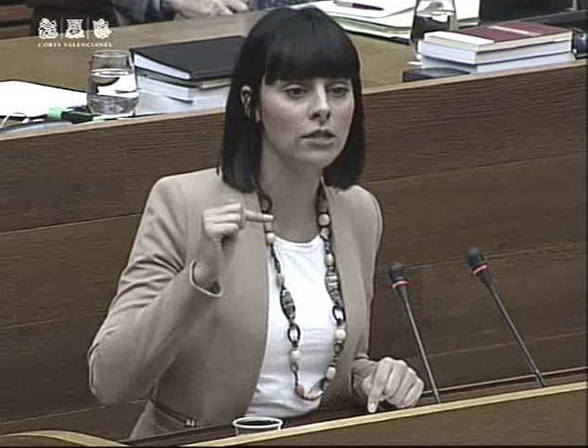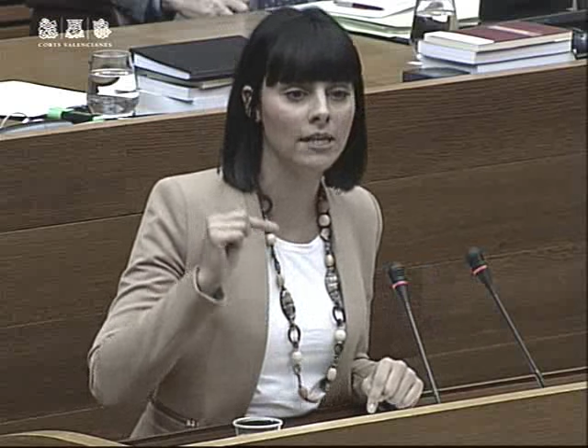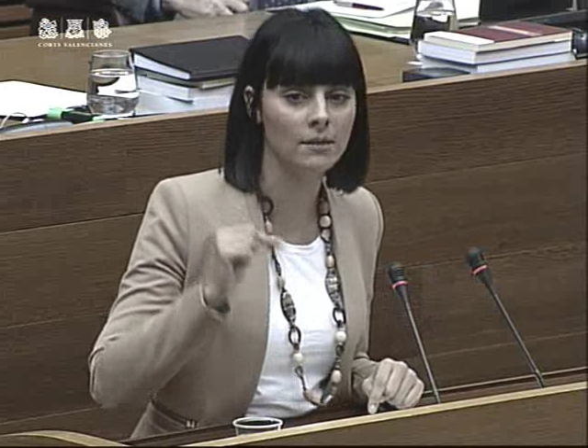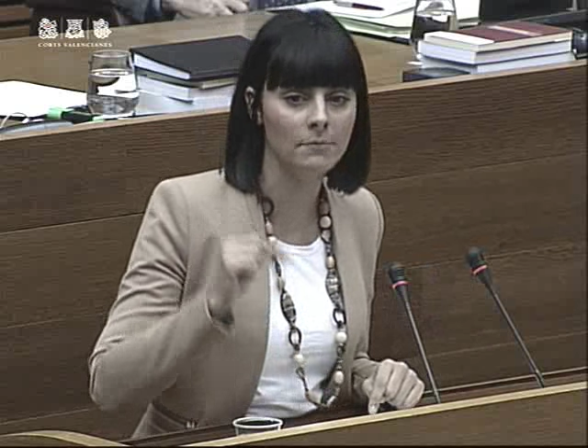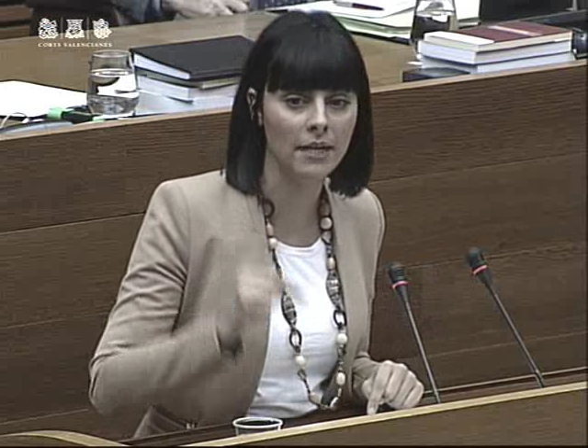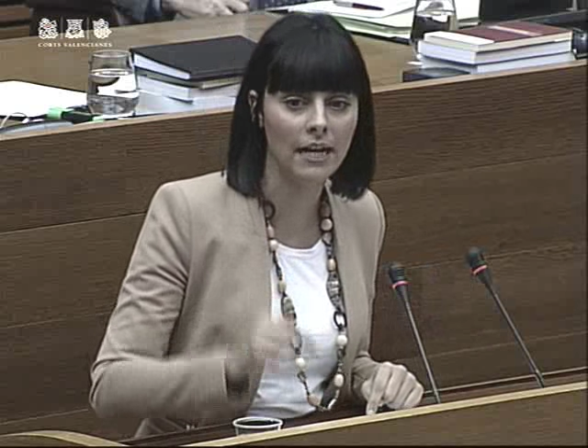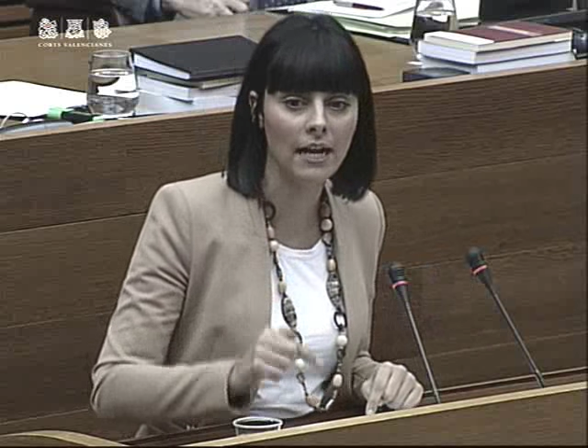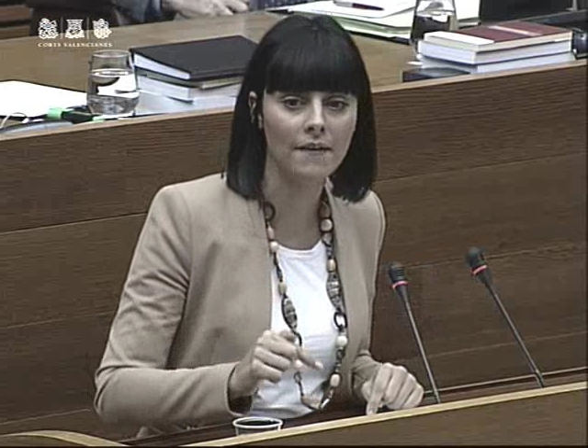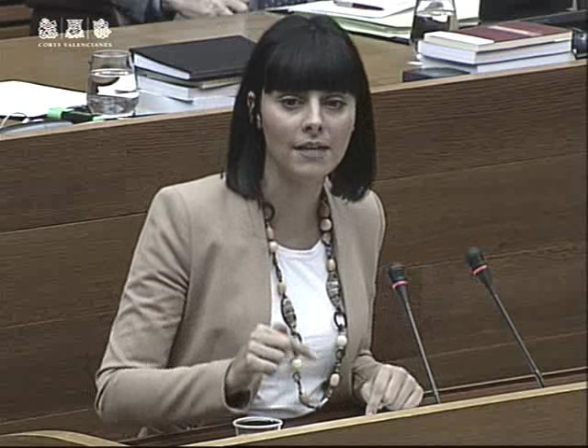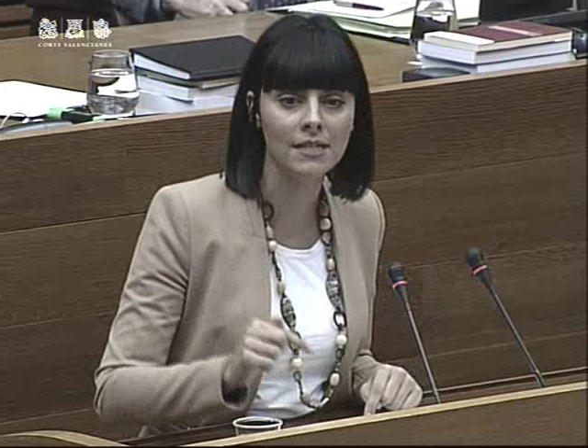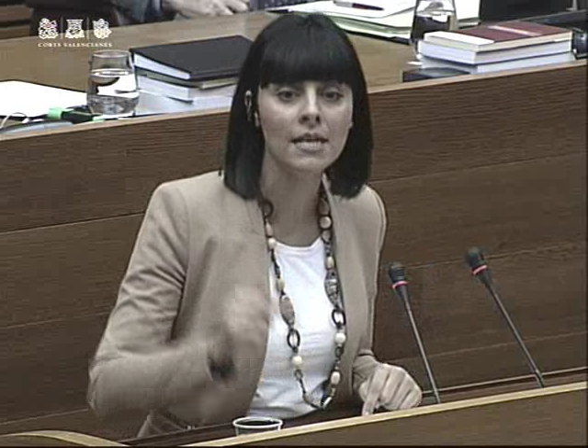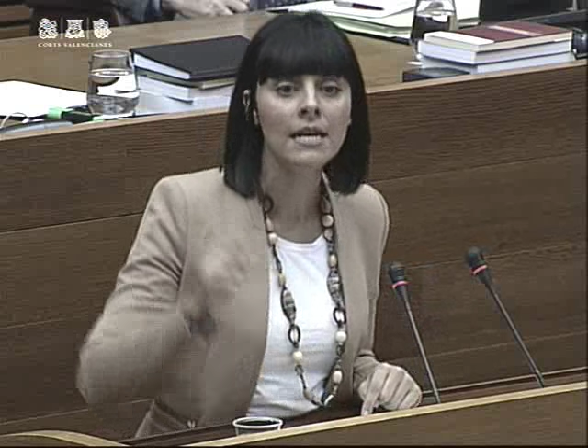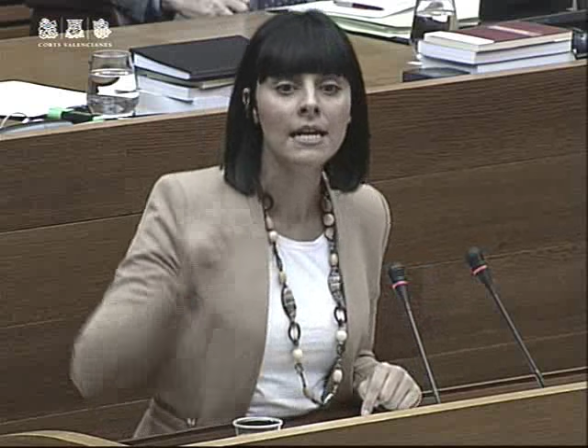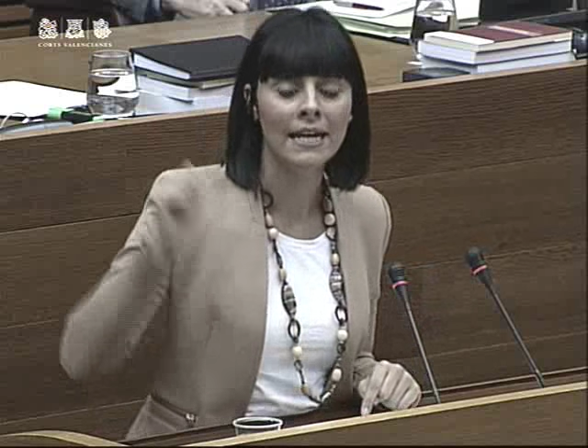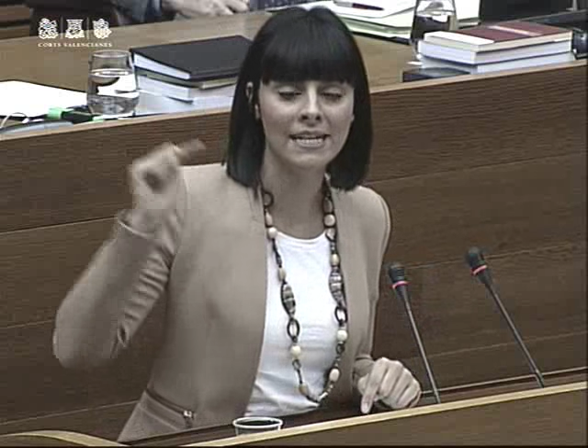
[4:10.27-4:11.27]
emigradas
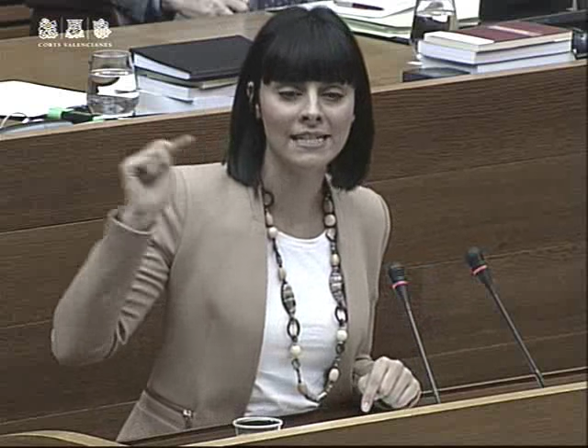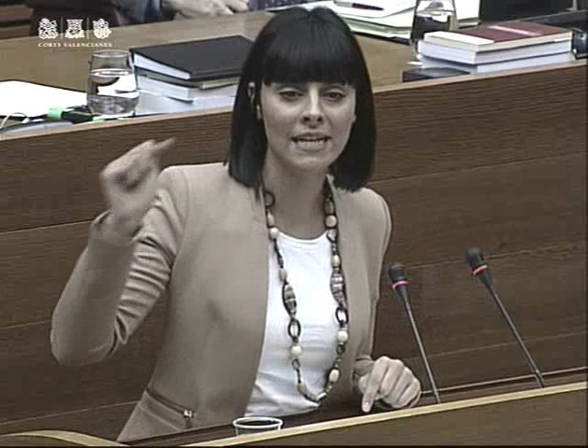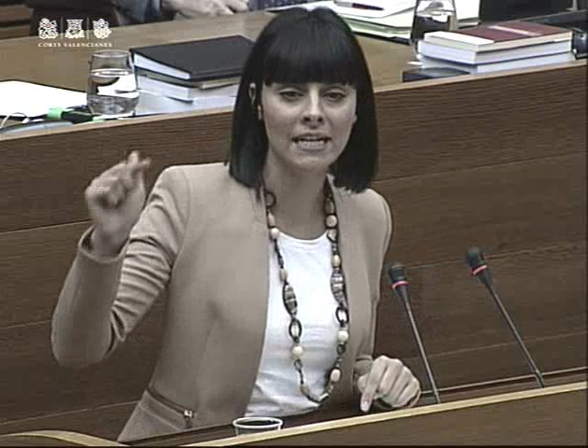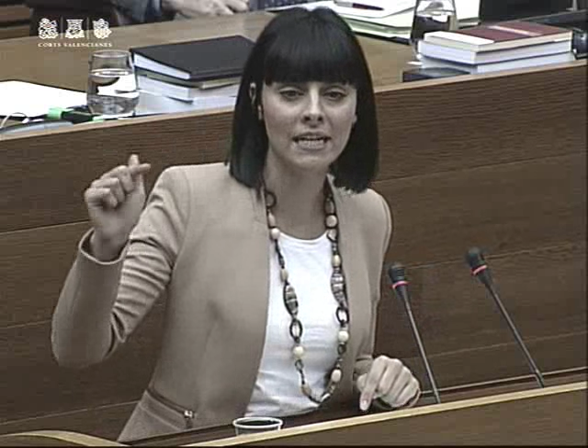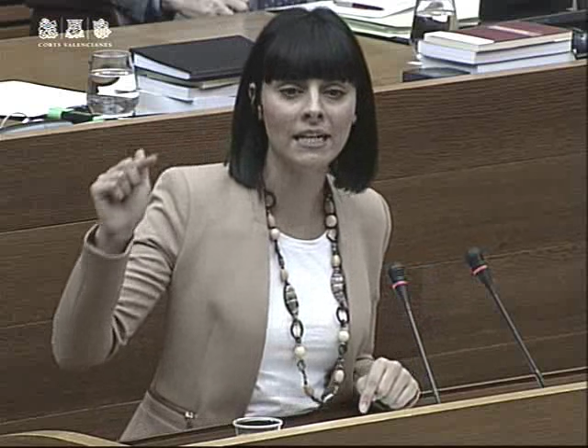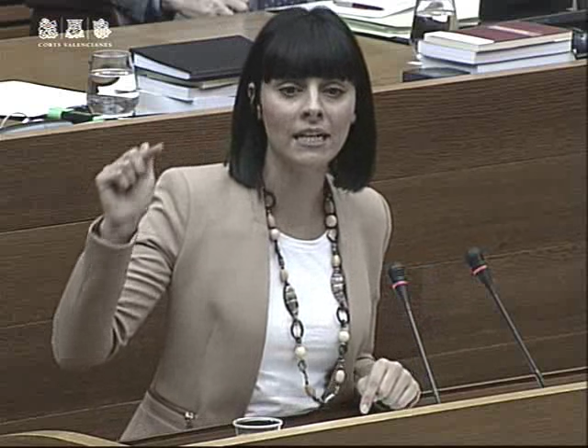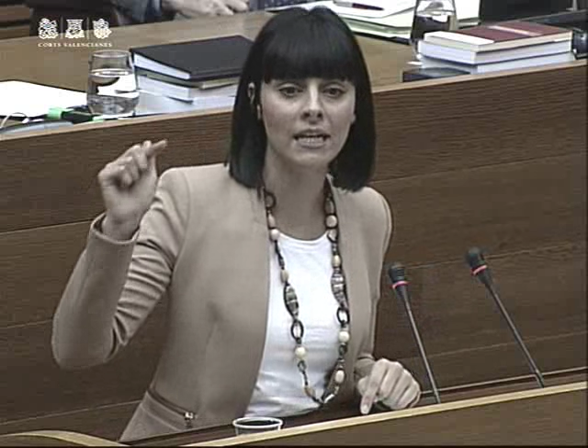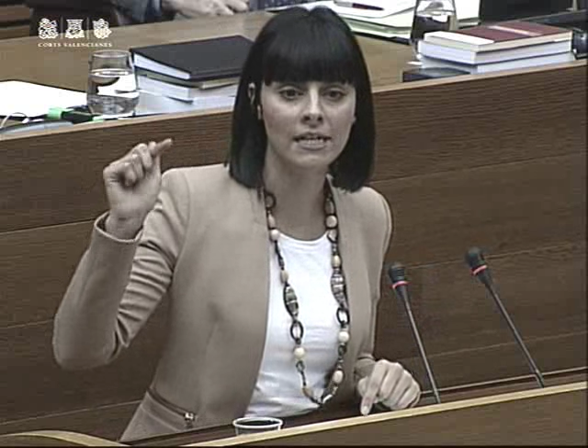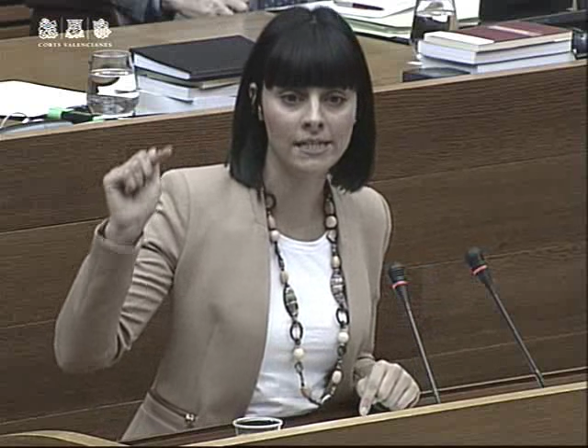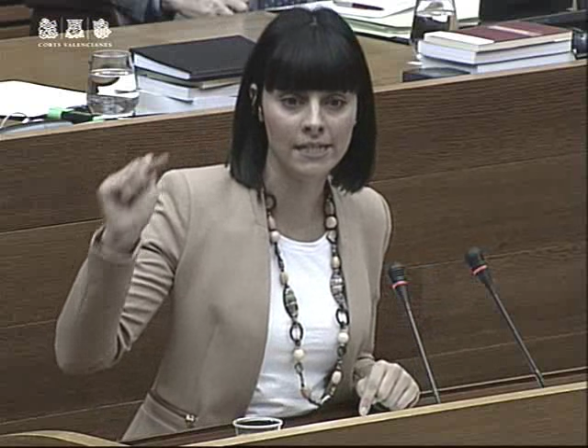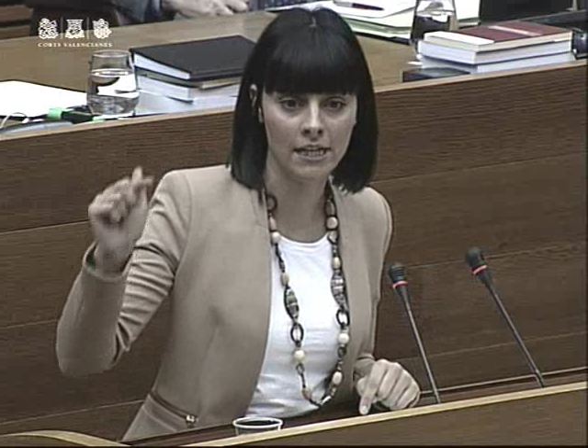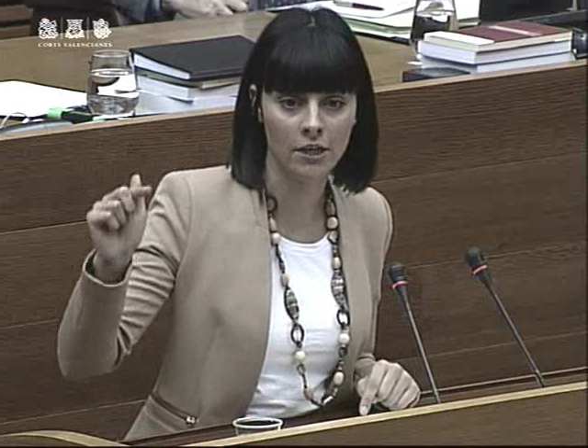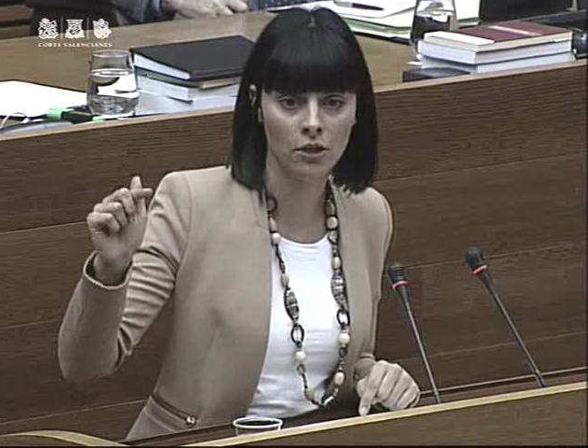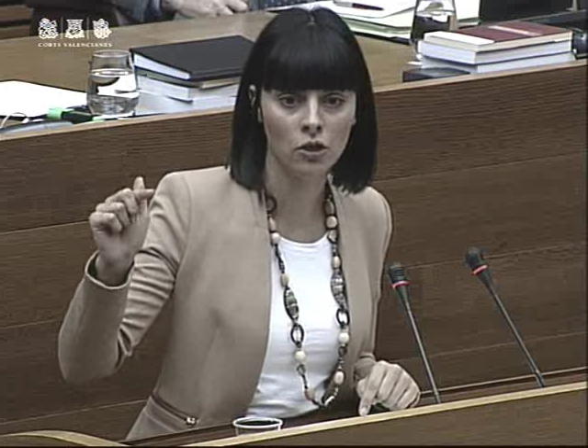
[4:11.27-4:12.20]
que están en el exilio.